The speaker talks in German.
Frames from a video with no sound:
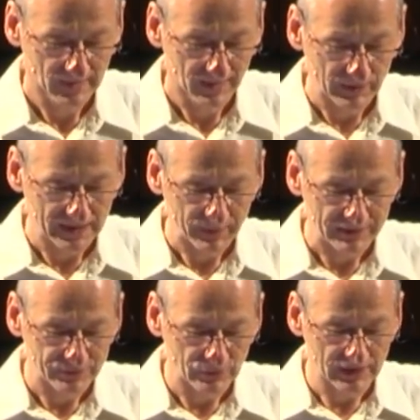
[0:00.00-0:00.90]
Meine
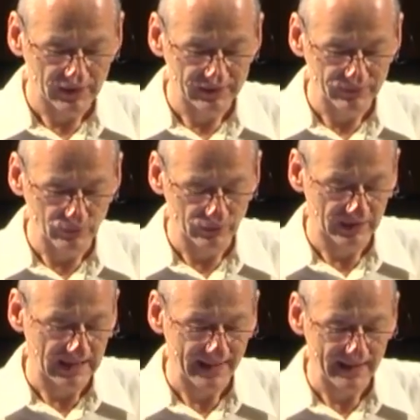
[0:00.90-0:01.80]
persönliche Suche
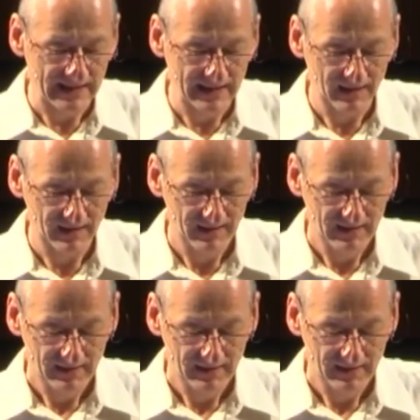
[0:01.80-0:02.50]
danach,